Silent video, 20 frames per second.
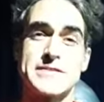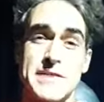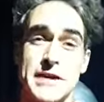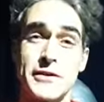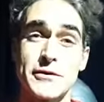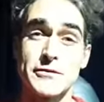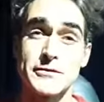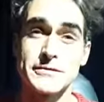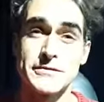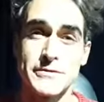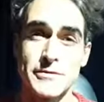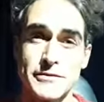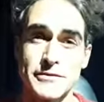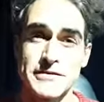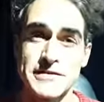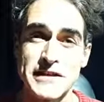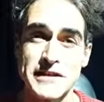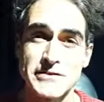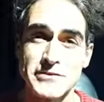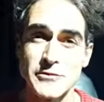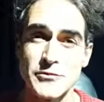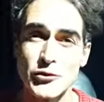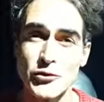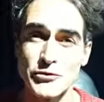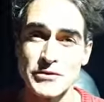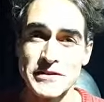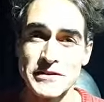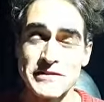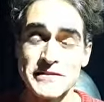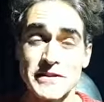Ciao, sono Sergio
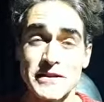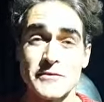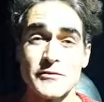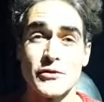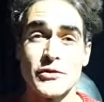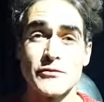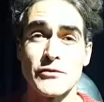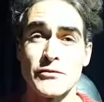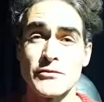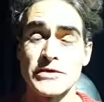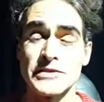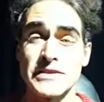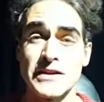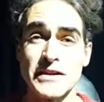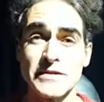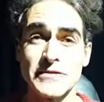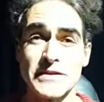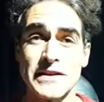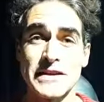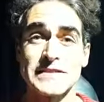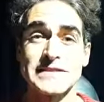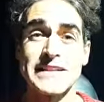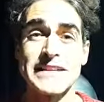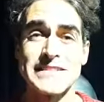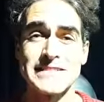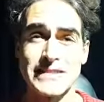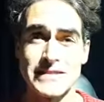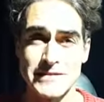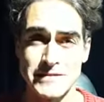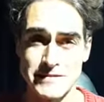Mugniz e volevo invitarvi alla
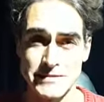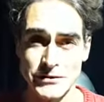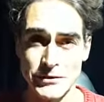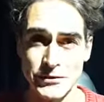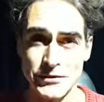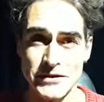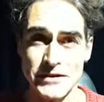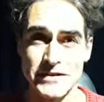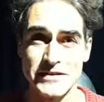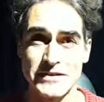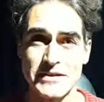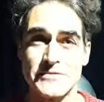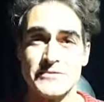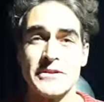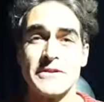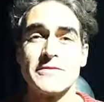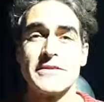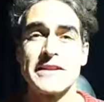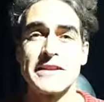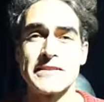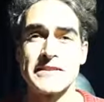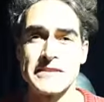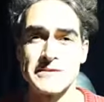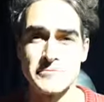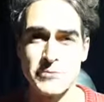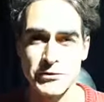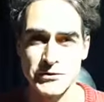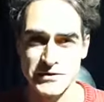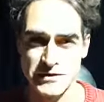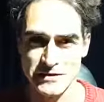terza edizione di Vivere da
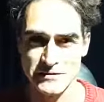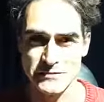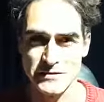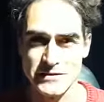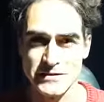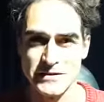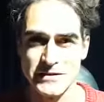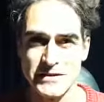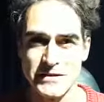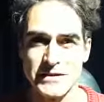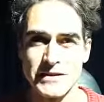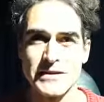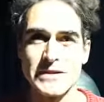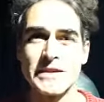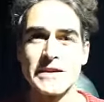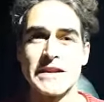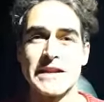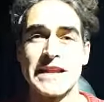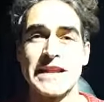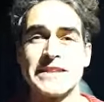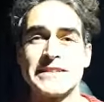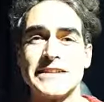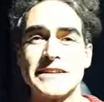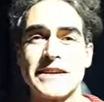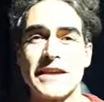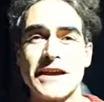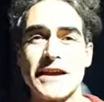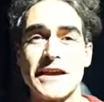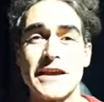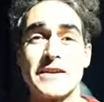sportivi,
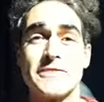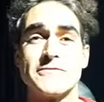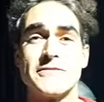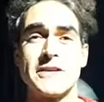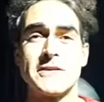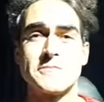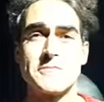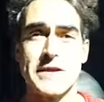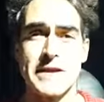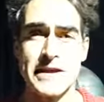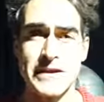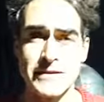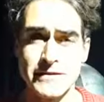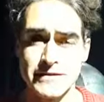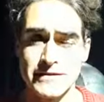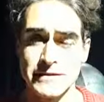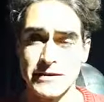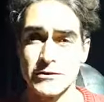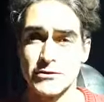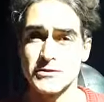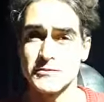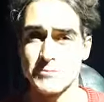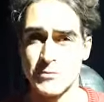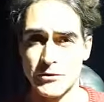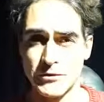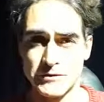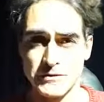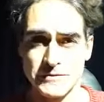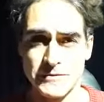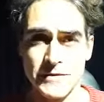l'etica e il fair play nello
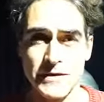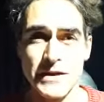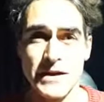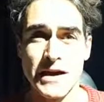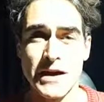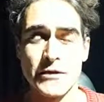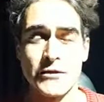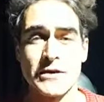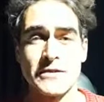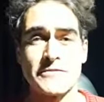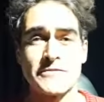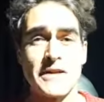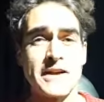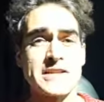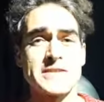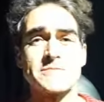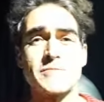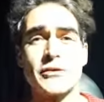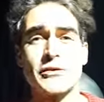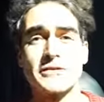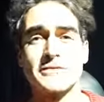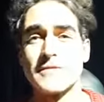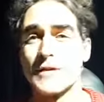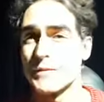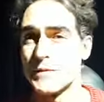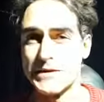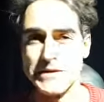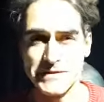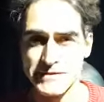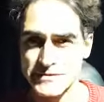sport. Allora, fare sport
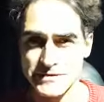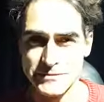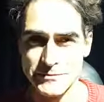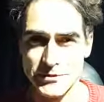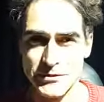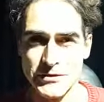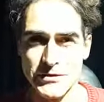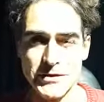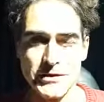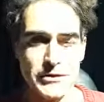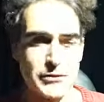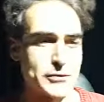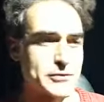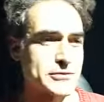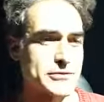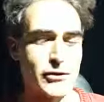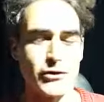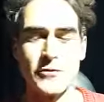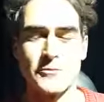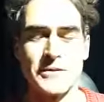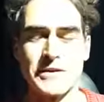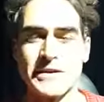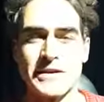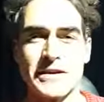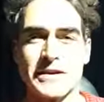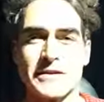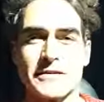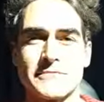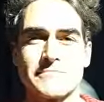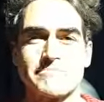fa benissimo, non solo
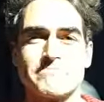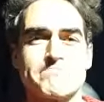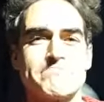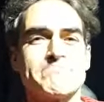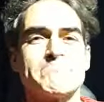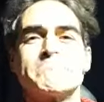perché